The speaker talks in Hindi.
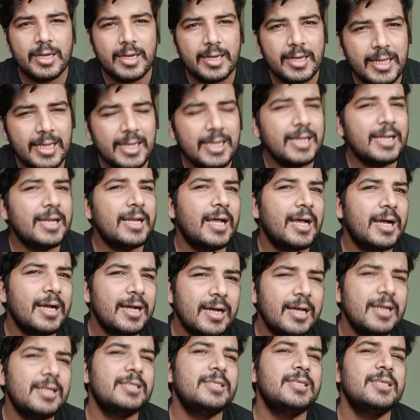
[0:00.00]
लेकिन
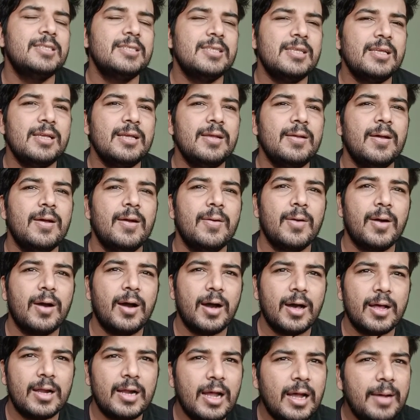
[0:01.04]
अगर चीज़ें
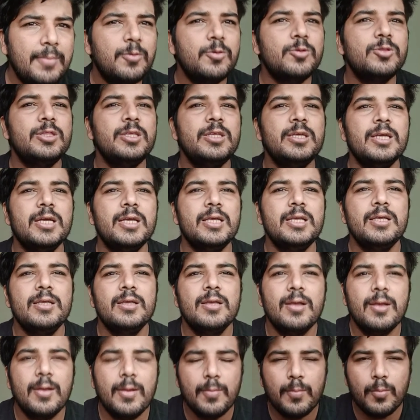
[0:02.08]
ख़राब होती गई
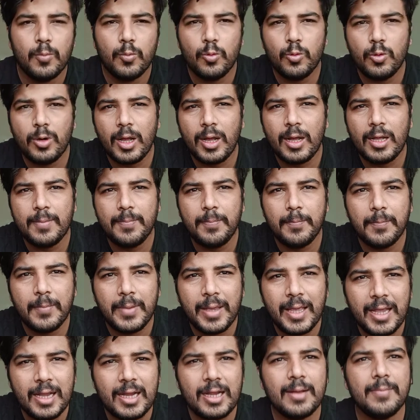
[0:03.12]
पूरा
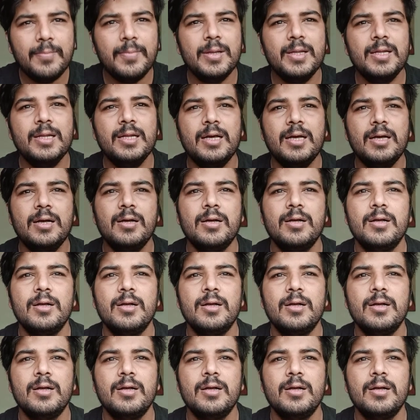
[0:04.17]
मई का महीना